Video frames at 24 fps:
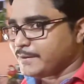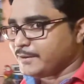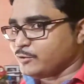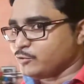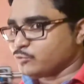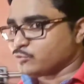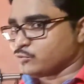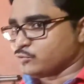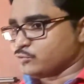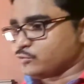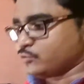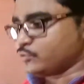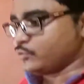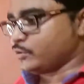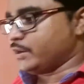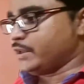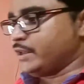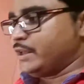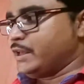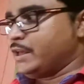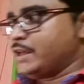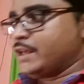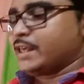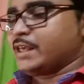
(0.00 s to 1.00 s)
ভিডিও শ্যুট করি
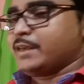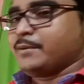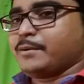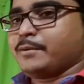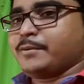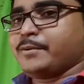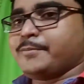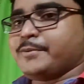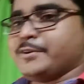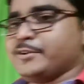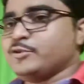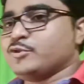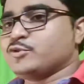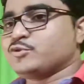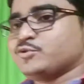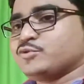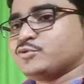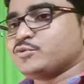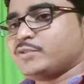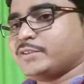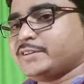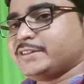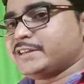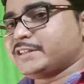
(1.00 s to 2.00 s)
কিভাবে ভিডিও শ্যুট
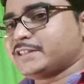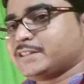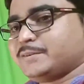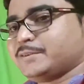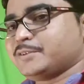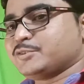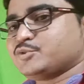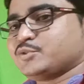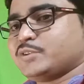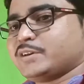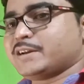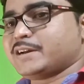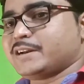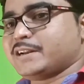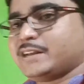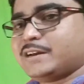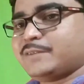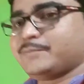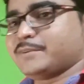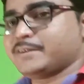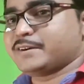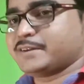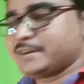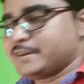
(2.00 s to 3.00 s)
করি দেখতে পাচ্ছ এখানে
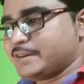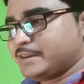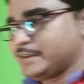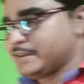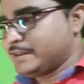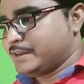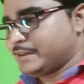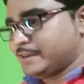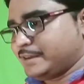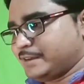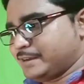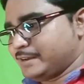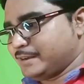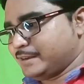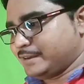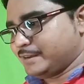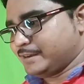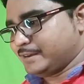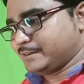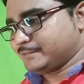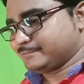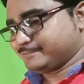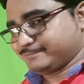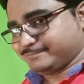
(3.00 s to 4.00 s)
আমার
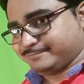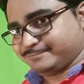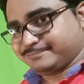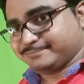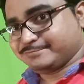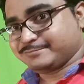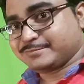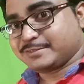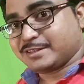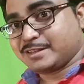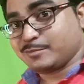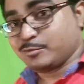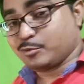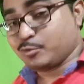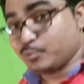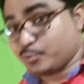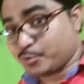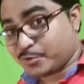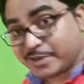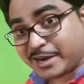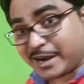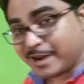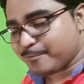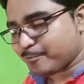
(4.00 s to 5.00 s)
কি বলবো
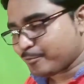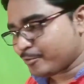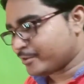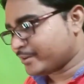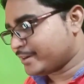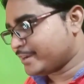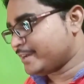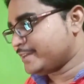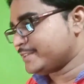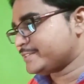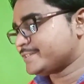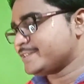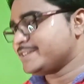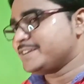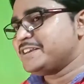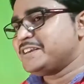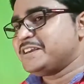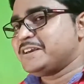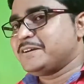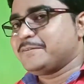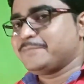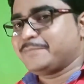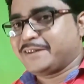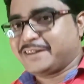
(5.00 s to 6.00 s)
ট্রাইপডটা আছে
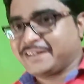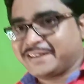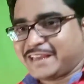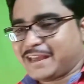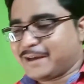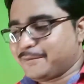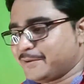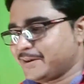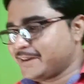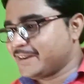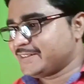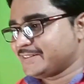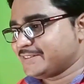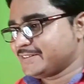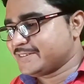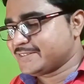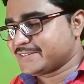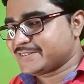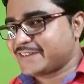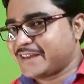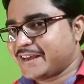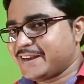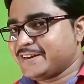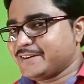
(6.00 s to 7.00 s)
মানে ক্যামেরার যে
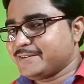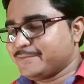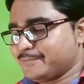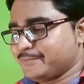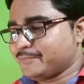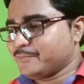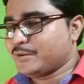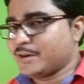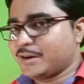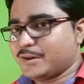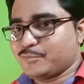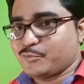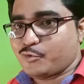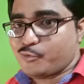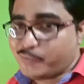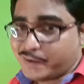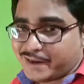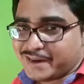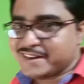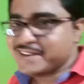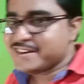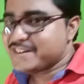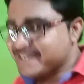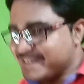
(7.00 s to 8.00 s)
স্ট্যান্ড মানে
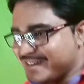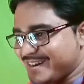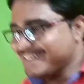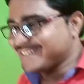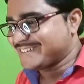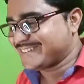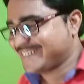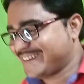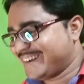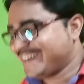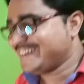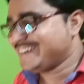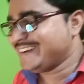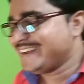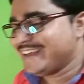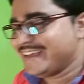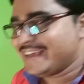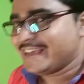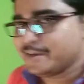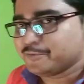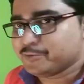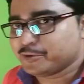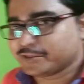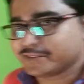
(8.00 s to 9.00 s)
মোবাইলের স্ট্যান্ড
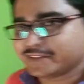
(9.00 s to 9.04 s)
এবং